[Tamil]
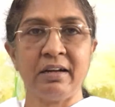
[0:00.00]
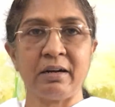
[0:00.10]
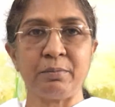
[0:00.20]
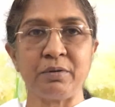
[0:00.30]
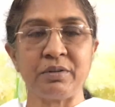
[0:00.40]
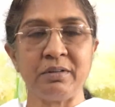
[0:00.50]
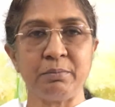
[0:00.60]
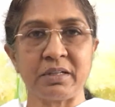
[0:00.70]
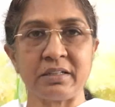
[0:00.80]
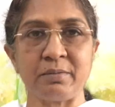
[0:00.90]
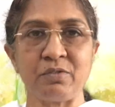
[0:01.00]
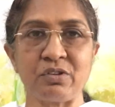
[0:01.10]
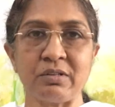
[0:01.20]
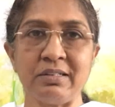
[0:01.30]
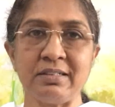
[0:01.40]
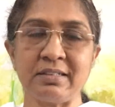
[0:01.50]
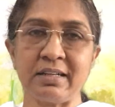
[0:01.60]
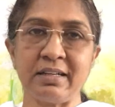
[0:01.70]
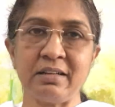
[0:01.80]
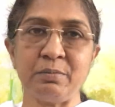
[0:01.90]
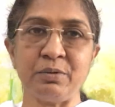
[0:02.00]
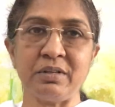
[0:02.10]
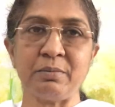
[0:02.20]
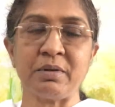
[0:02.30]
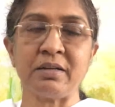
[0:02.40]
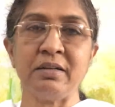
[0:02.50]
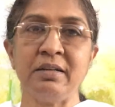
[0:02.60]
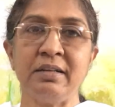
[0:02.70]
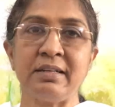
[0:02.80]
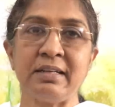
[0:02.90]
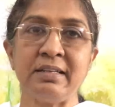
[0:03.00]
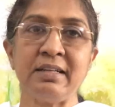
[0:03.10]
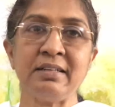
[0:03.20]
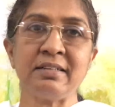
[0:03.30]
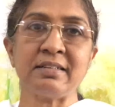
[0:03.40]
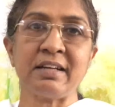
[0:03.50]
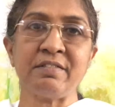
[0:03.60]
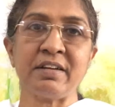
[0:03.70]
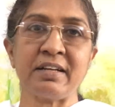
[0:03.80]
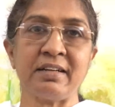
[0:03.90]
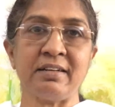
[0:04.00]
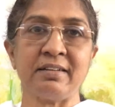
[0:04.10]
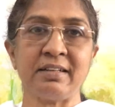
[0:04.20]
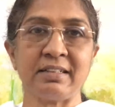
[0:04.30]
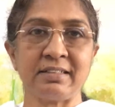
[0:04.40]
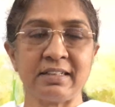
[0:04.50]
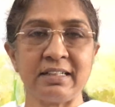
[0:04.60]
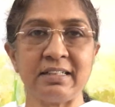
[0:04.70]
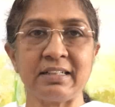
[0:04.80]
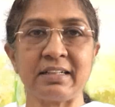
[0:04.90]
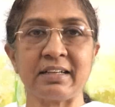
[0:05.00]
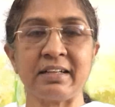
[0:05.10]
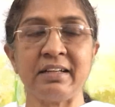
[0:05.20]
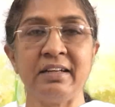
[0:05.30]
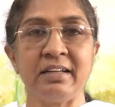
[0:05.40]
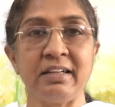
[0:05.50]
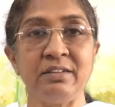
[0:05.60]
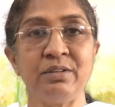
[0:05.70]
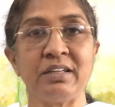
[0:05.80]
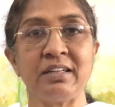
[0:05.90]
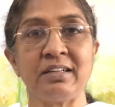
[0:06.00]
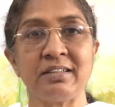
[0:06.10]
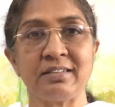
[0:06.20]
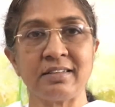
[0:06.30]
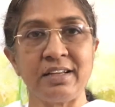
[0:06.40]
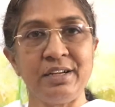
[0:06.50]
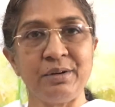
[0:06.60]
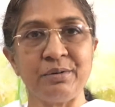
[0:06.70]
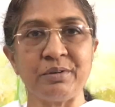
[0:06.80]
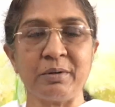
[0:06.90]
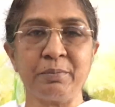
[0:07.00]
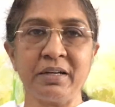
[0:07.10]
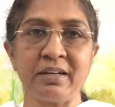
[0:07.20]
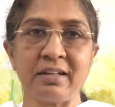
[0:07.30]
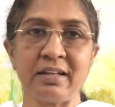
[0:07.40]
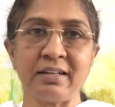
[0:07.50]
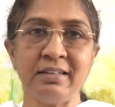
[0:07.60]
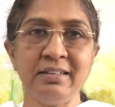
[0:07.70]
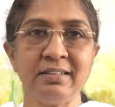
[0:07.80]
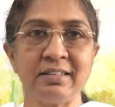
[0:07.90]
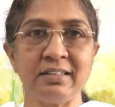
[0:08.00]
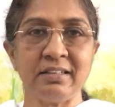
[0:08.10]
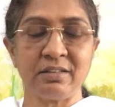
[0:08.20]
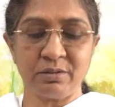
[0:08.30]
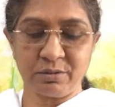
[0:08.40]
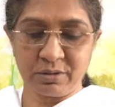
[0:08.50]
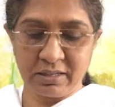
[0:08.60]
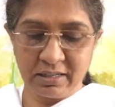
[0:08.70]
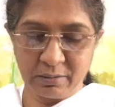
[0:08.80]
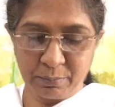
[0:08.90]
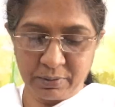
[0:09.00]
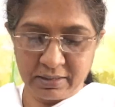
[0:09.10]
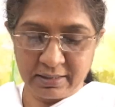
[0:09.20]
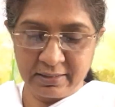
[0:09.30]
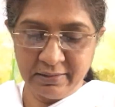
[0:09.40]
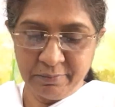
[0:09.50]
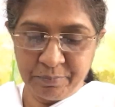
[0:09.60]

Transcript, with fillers: அப்போ வந்து மனம் சொல் செயல் மூலமாக என்னென்ன சேவைகள் நான் செய்திருக்கிறேன் இன்னும் என்னென்ன செய்யணும் அப்படின்றதெல்லாம் சிந்தித்து கொண்டே இருப்பார்கள்